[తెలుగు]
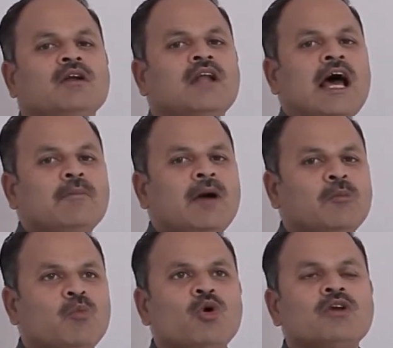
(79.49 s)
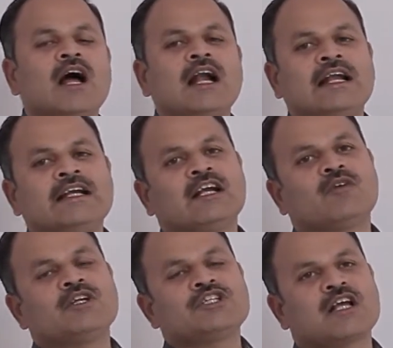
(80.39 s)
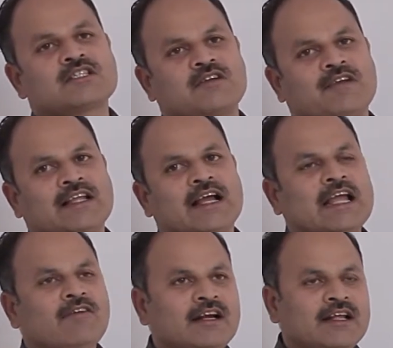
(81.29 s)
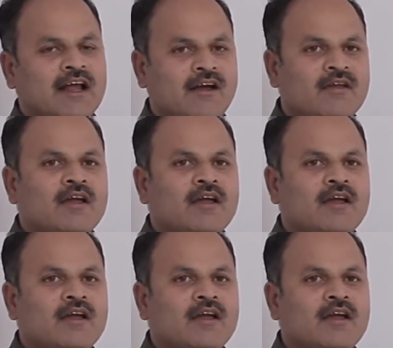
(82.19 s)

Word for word: నార్మల్ బోర్డుగాళ్ళు అనేటటువంటి శాస్త్రవేత్త ఎవరైనా